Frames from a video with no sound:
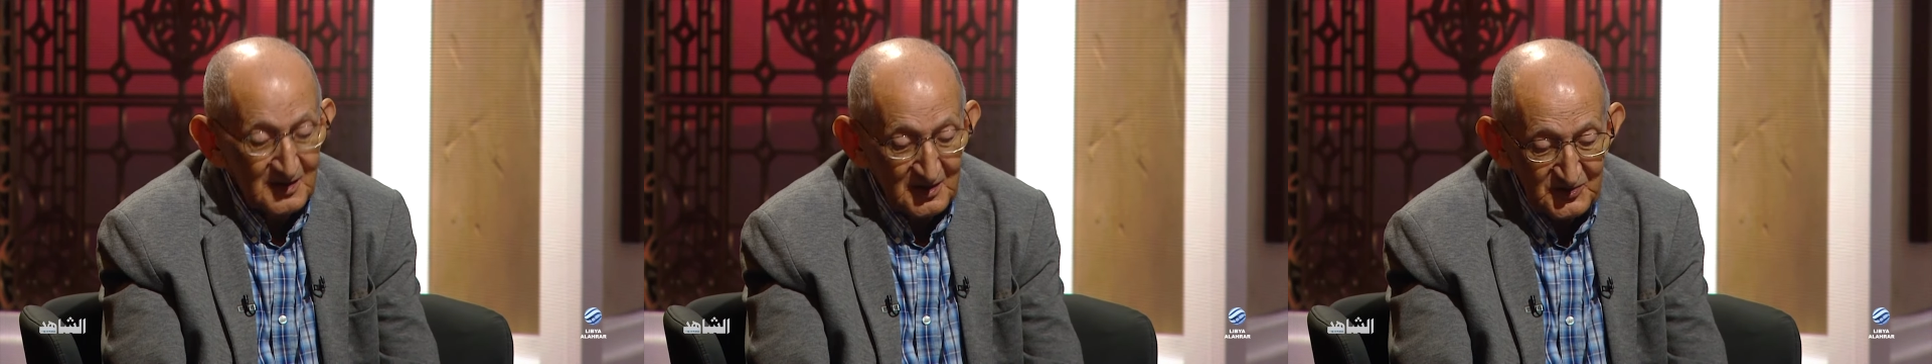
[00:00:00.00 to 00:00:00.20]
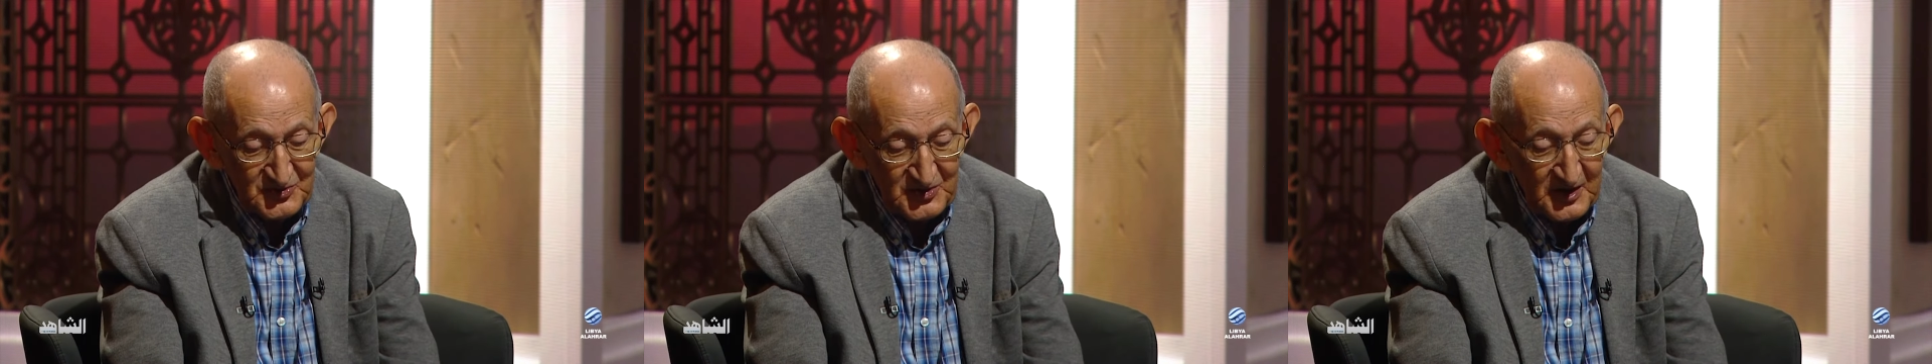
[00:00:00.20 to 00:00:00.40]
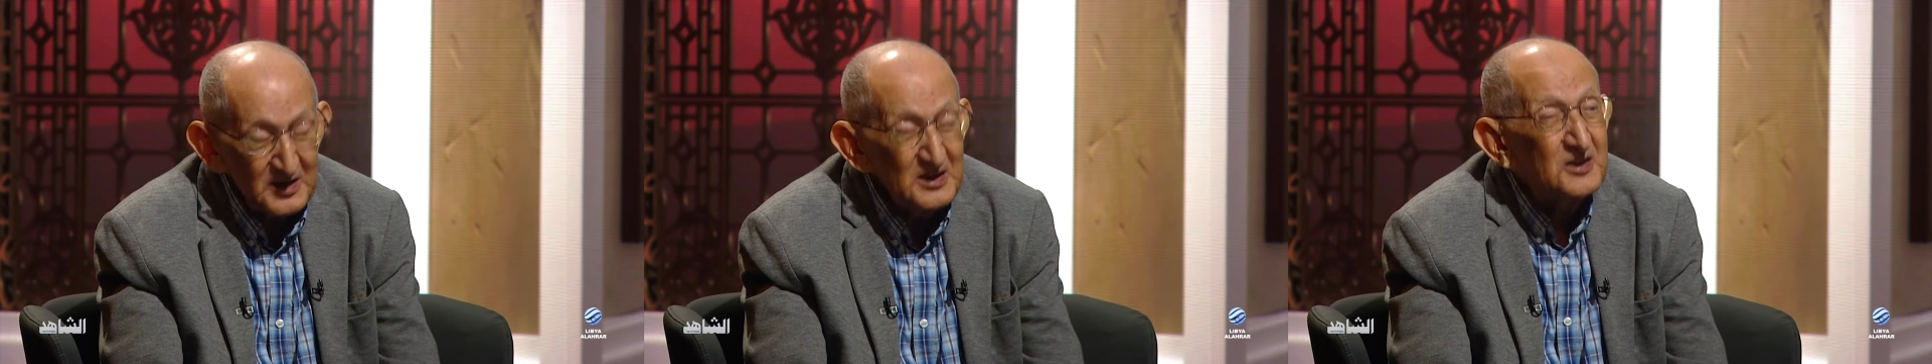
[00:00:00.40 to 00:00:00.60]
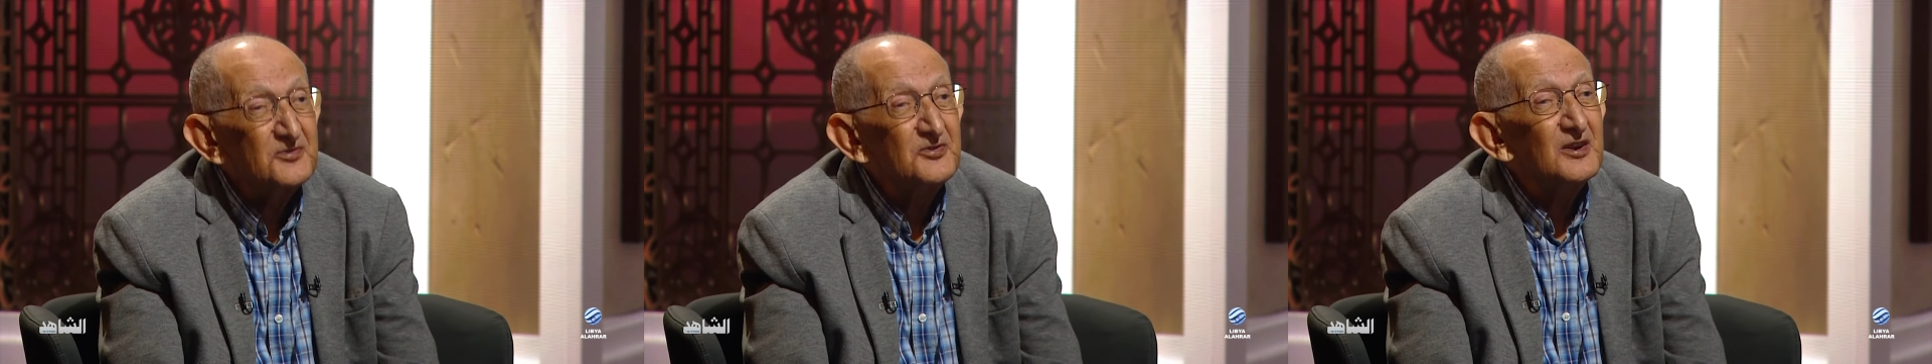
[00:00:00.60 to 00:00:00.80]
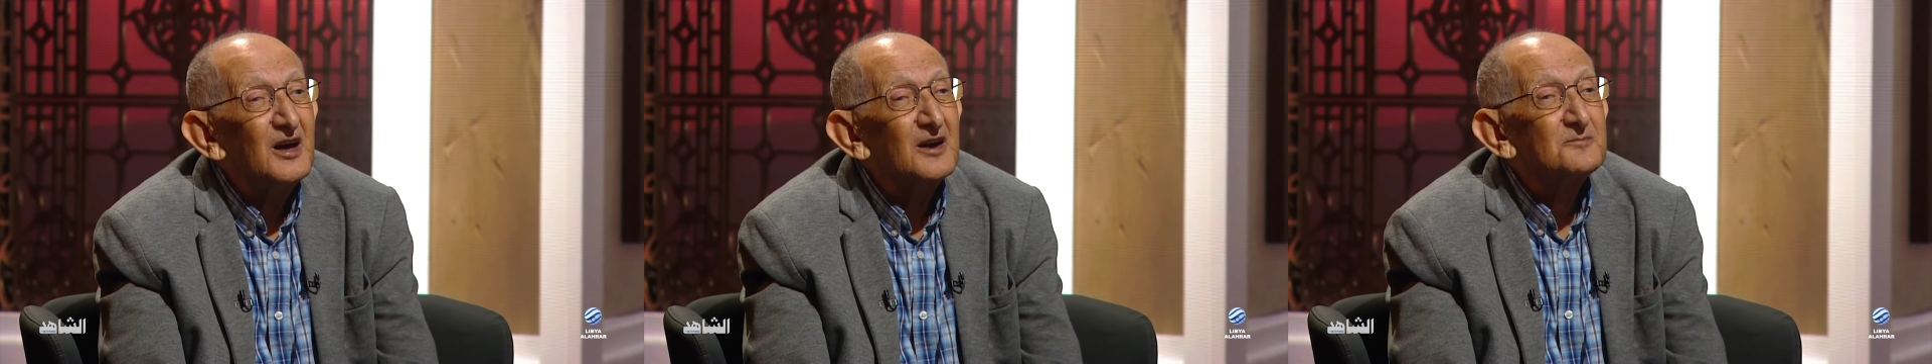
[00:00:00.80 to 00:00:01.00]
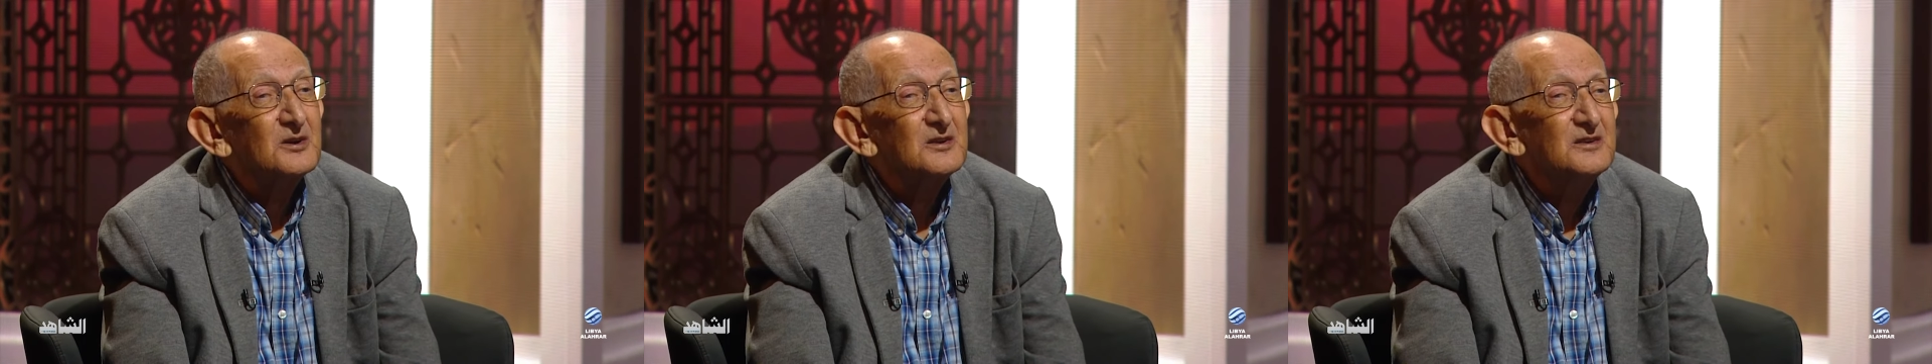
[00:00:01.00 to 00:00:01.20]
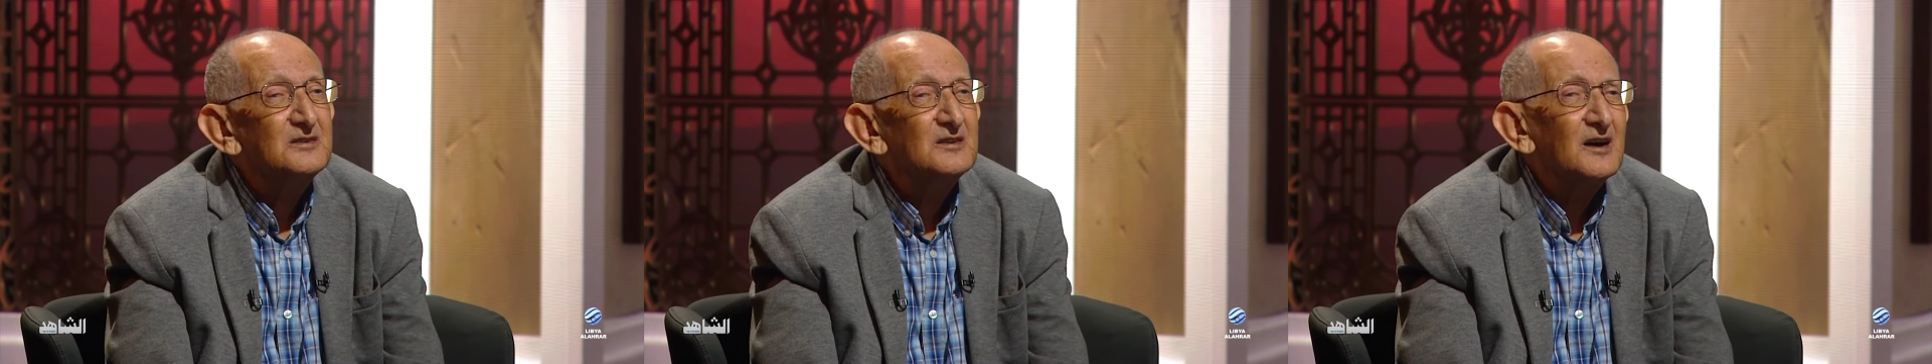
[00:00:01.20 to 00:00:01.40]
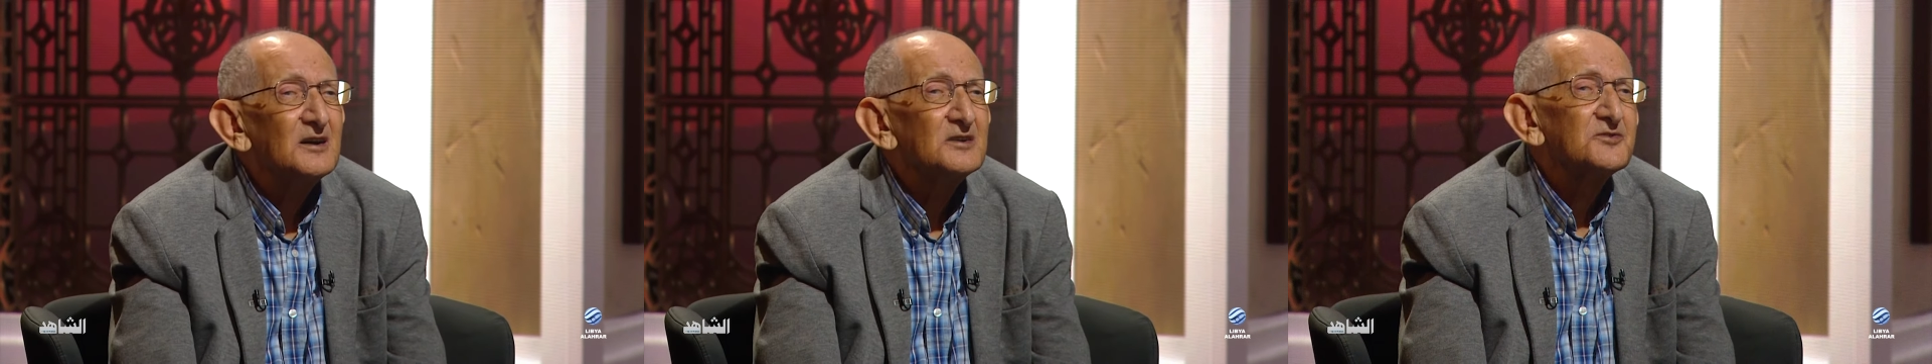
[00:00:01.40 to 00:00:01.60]
شريك في
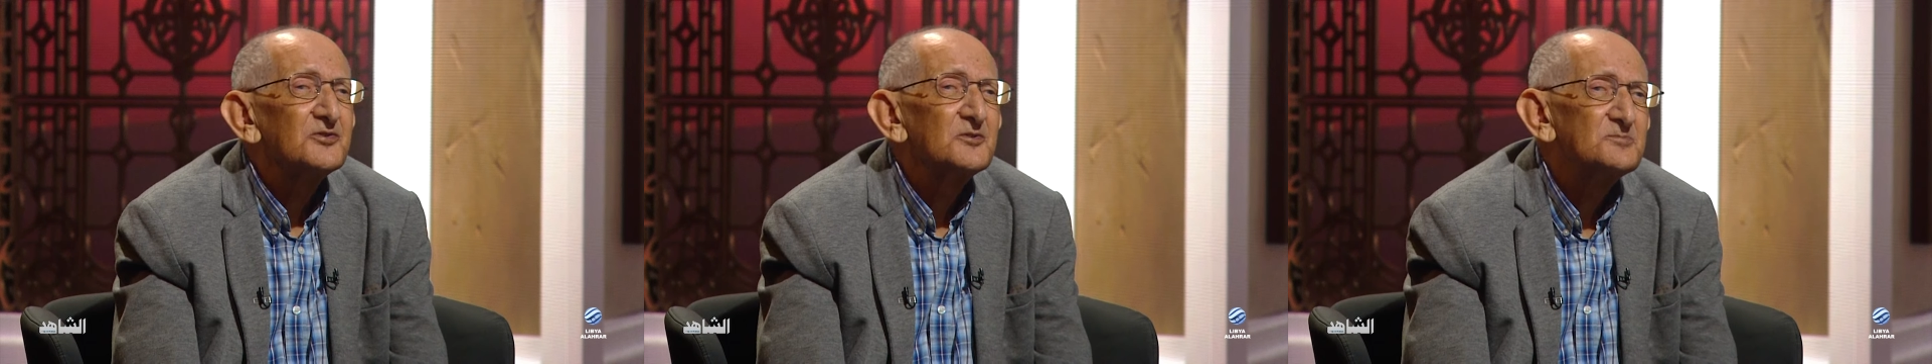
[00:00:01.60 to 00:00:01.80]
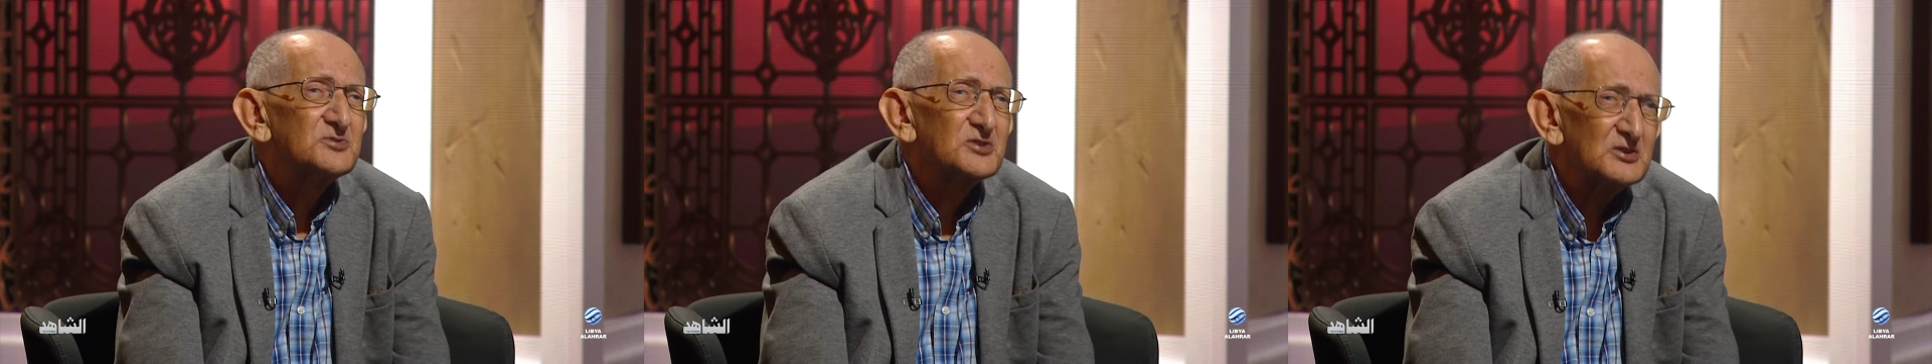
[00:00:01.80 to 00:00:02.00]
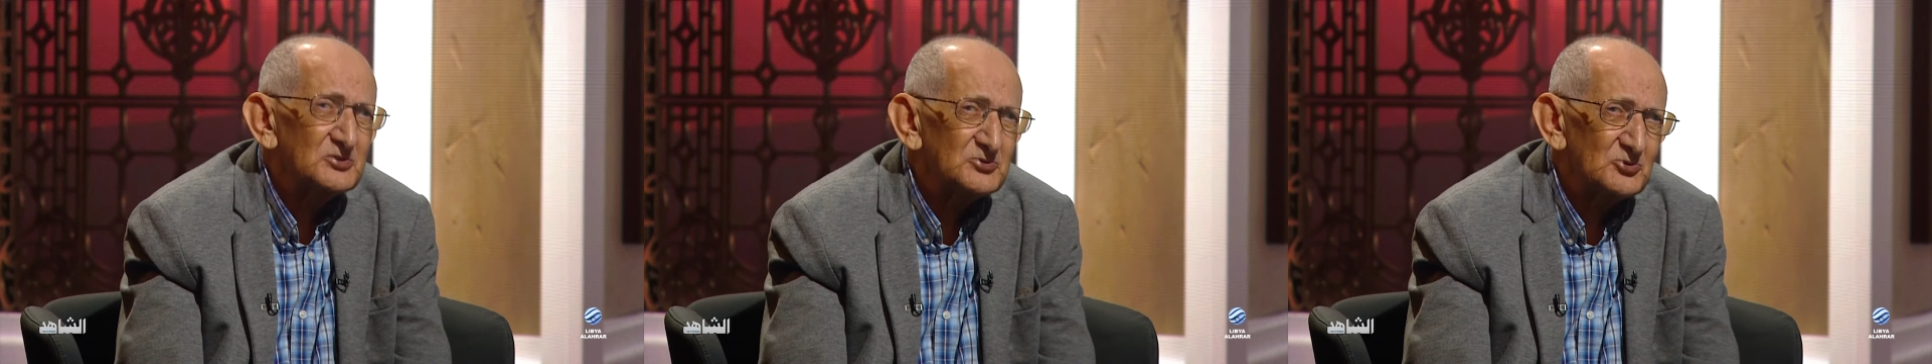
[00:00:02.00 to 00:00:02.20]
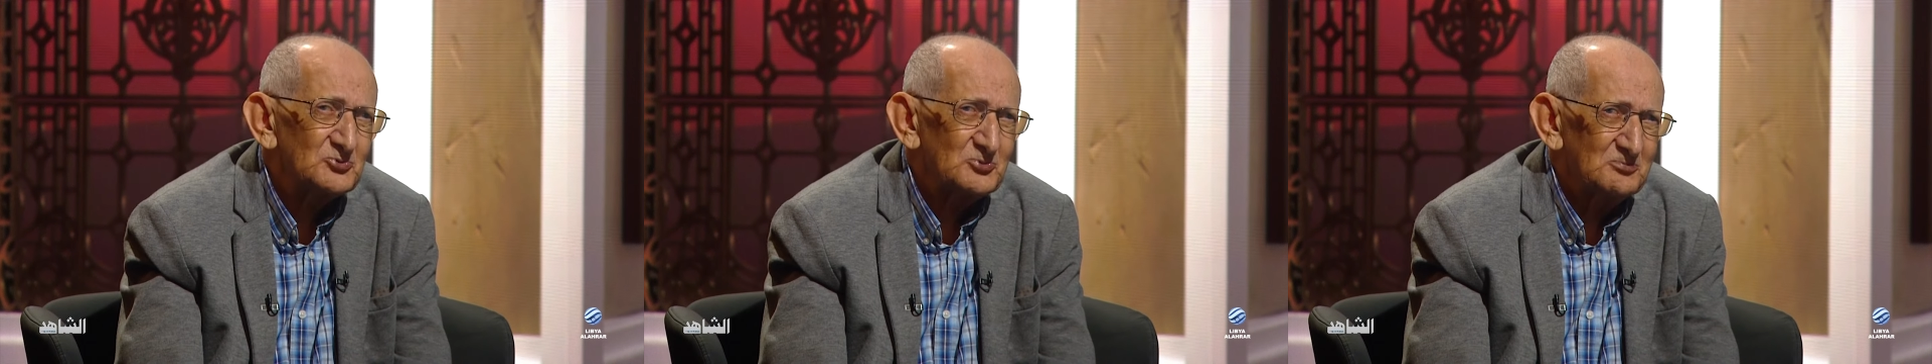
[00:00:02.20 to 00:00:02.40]
العملية عطف بسيسو